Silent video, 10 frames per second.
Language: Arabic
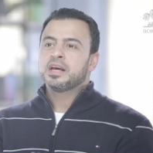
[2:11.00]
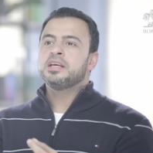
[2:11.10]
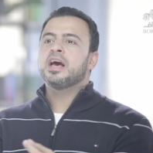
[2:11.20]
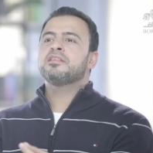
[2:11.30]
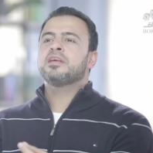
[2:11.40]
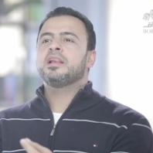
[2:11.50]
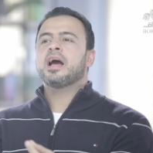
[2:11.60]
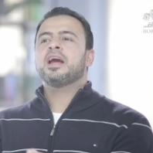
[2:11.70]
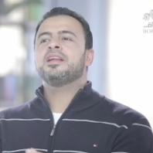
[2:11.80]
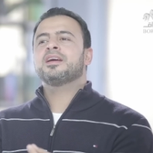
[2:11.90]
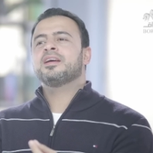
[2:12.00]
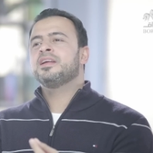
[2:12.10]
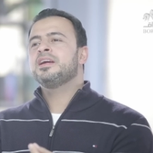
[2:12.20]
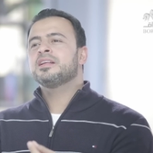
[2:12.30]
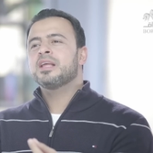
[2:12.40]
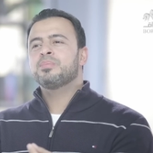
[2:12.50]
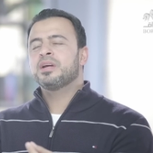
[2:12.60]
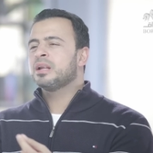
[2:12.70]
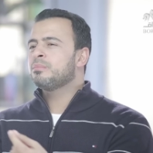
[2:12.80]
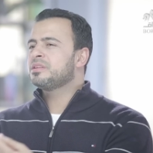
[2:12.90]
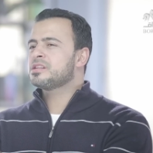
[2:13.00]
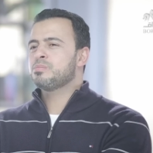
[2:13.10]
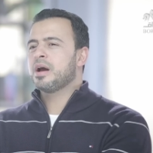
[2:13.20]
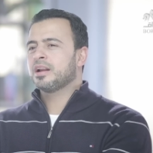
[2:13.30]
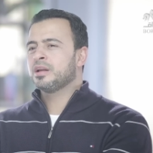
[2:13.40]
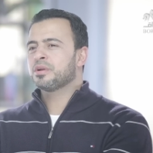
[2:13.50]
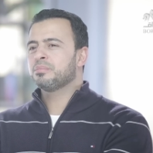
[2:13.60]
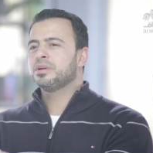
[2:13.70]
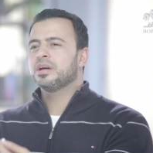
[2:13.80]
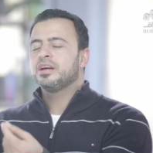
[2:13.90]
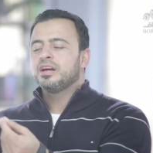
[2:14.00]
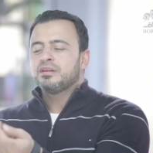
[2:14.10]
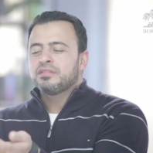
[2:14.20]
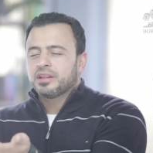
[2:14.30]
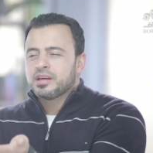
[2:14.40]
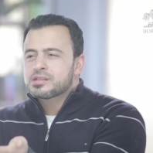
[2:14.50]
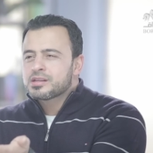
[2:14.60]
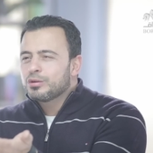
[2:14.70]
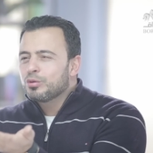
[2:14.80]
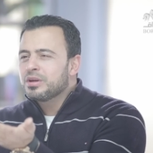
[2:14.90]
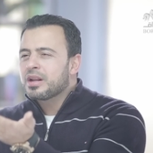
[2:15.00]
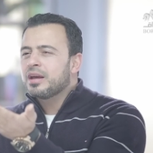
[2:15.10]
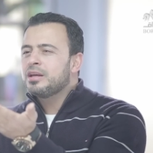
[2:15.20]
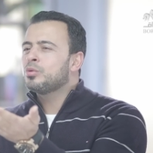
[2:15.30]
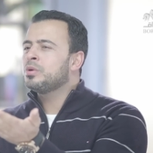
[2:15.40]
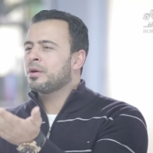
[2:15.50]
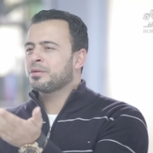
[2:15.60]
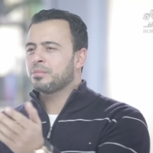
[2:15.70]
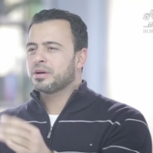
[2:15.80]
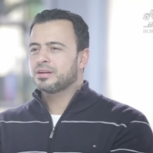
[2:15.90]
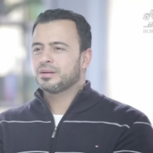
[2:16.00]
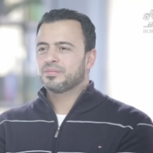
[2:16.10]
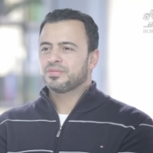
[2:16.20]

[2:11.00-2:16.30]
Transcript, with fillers: يأذن لعينك إن هي تبكي لما تسمع كلام ربنا فتحس إنه بيرقيك ويقربك